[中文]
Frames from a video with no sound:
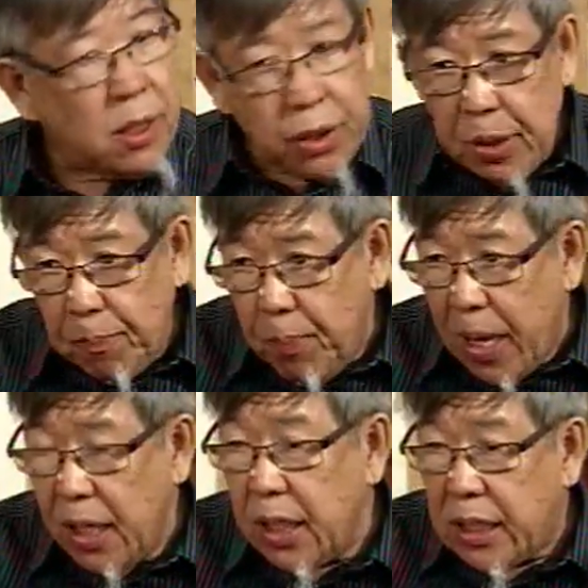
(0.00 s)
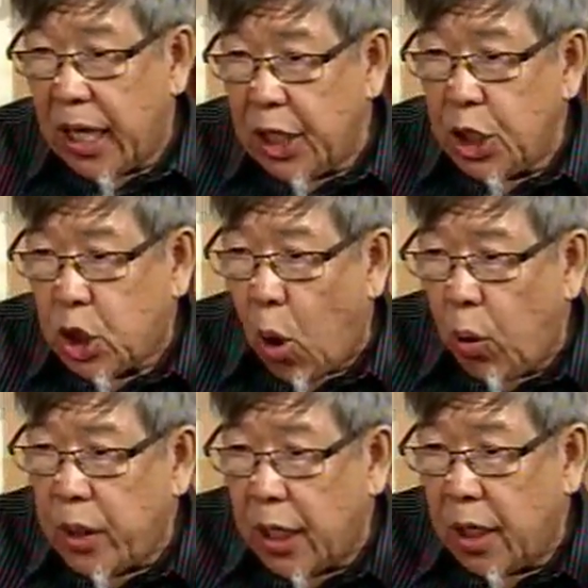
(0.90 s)
就是冰城
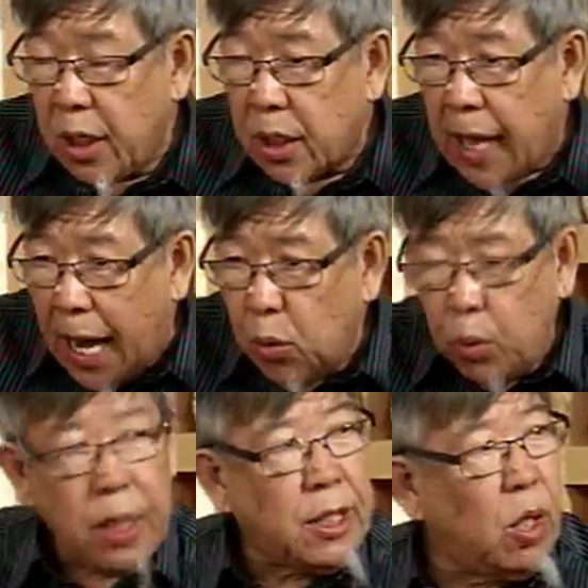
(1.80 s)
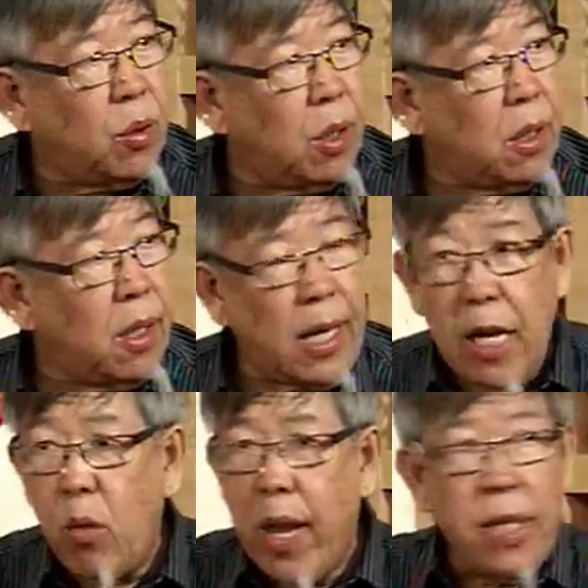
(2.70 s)
州的贪污的记录。
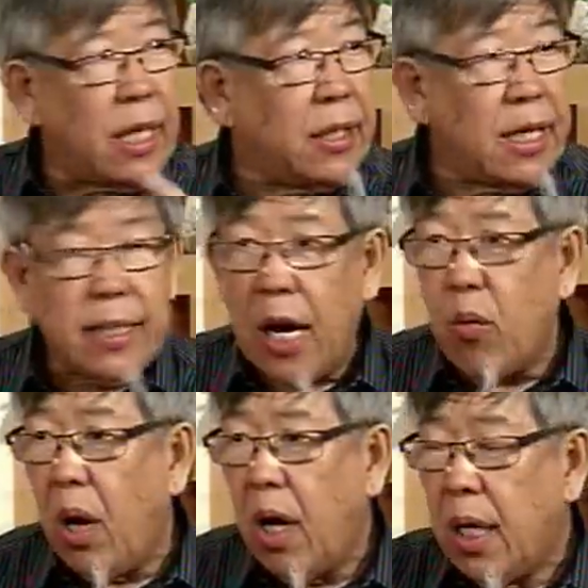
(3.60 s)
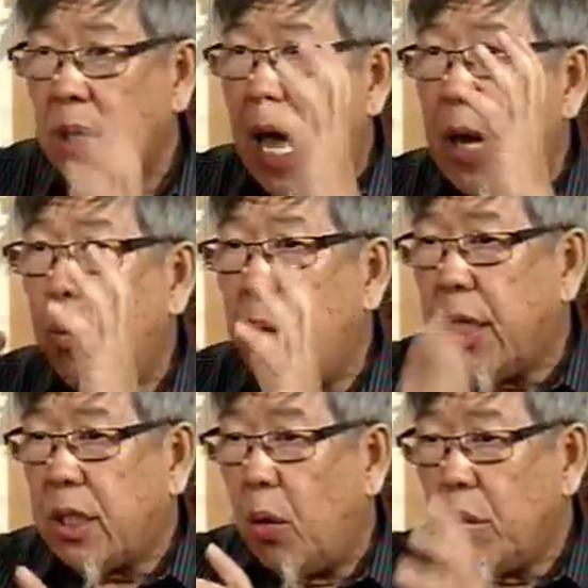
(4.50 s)
林观音曾经讲过，贪污
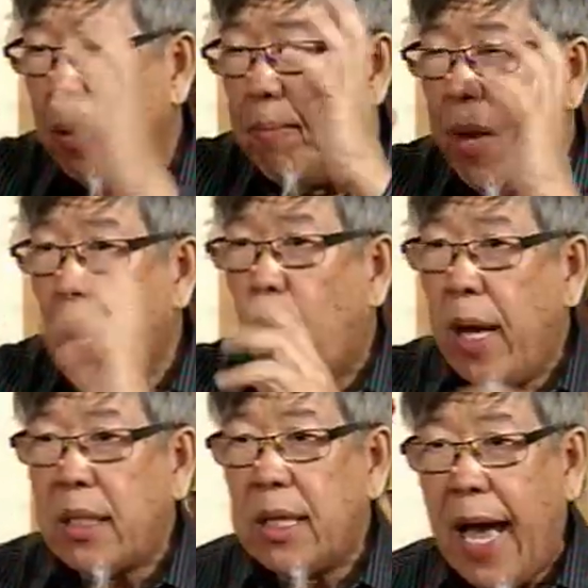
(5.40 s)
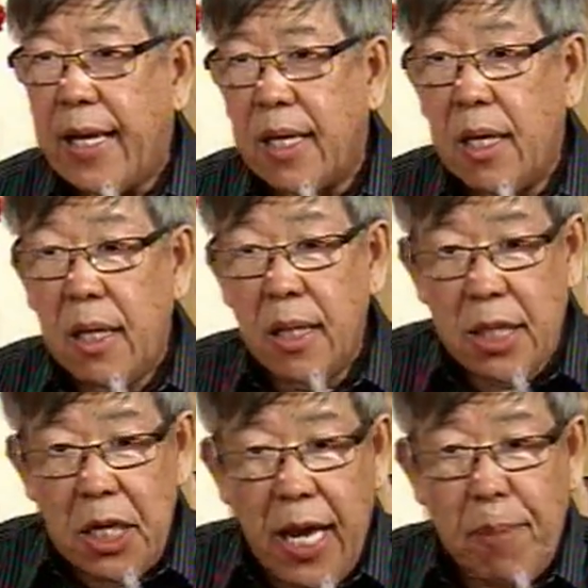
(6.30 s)
的州是没有外资来的。
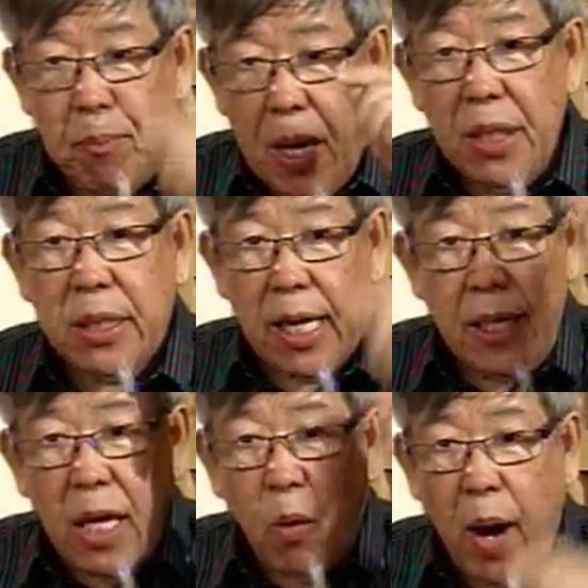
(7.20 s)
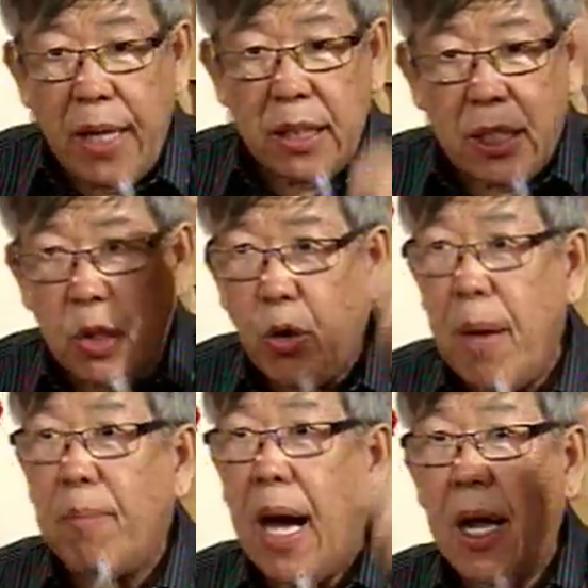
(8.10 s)
今天冰城的外资是
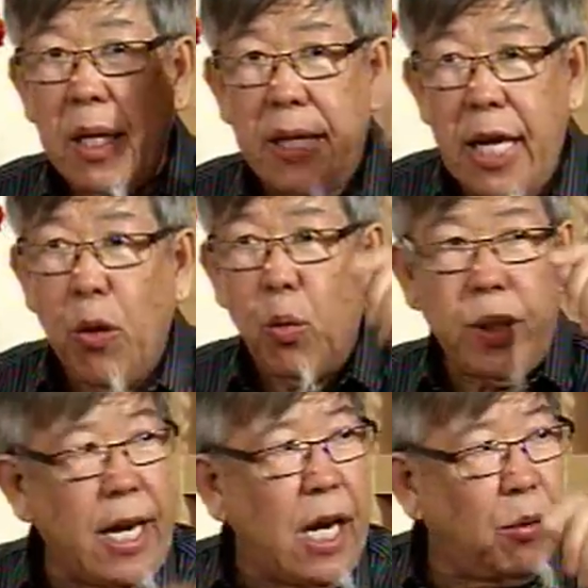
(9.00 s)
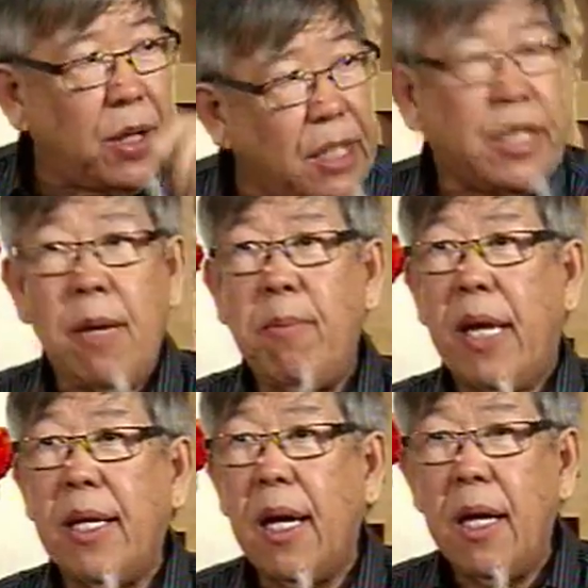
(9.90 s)
全马第五、第六、第七
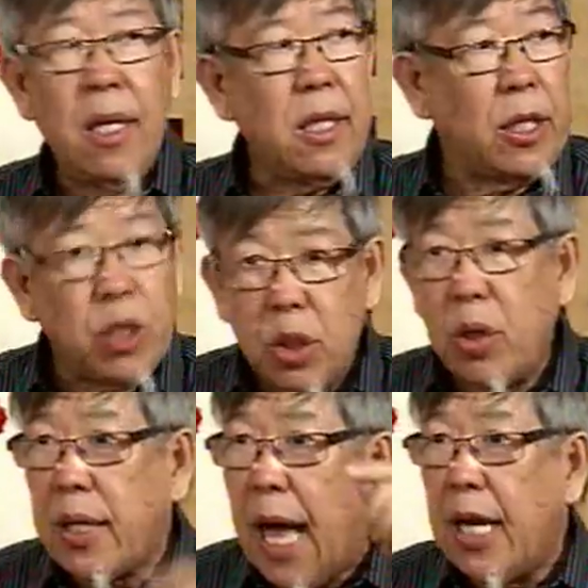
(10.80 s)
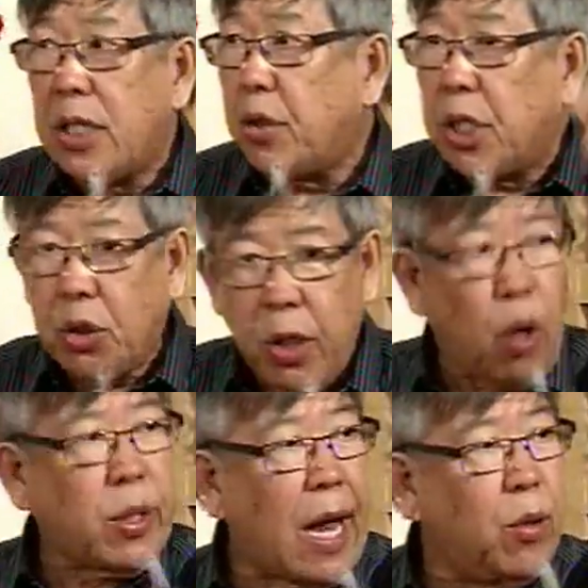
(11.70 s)
名的。也就是说，他的州是最
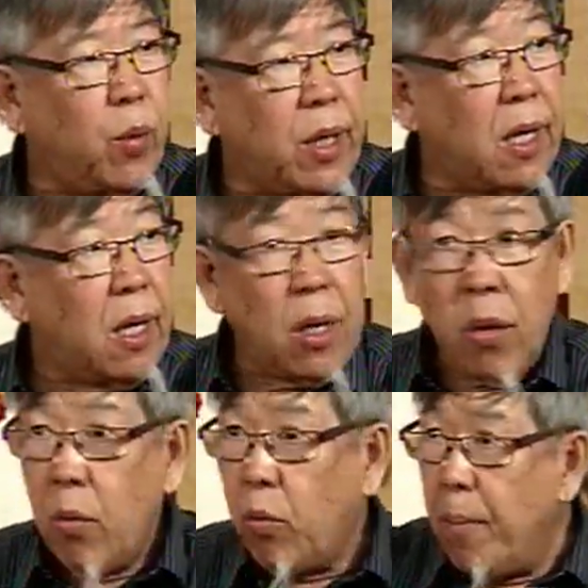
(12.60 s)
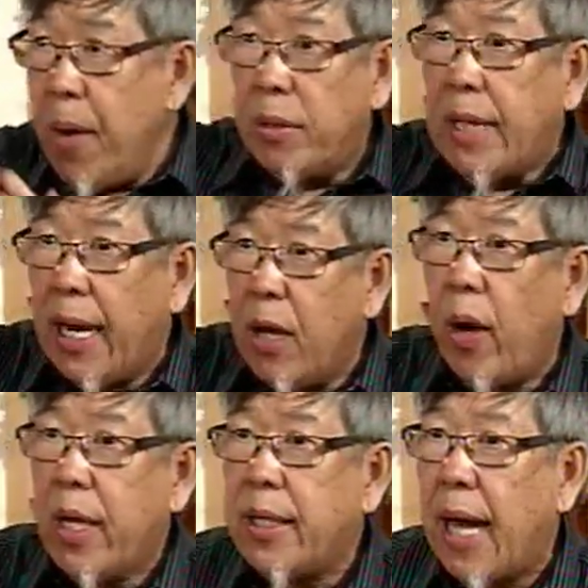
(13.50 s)
多贪污的。嗯，我没有讲林
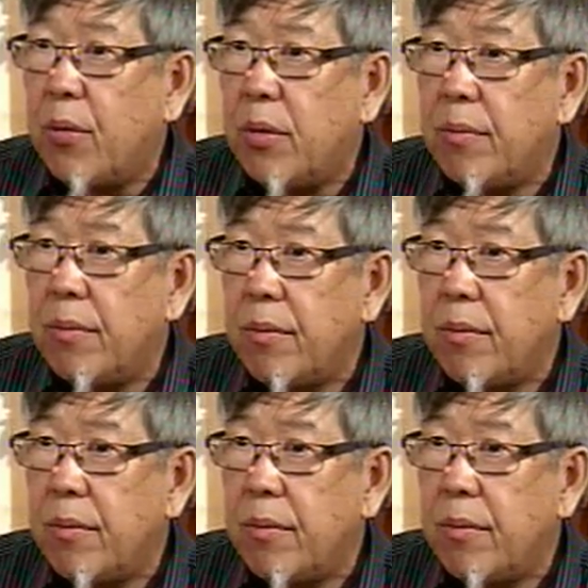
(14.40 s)
冠英贪污，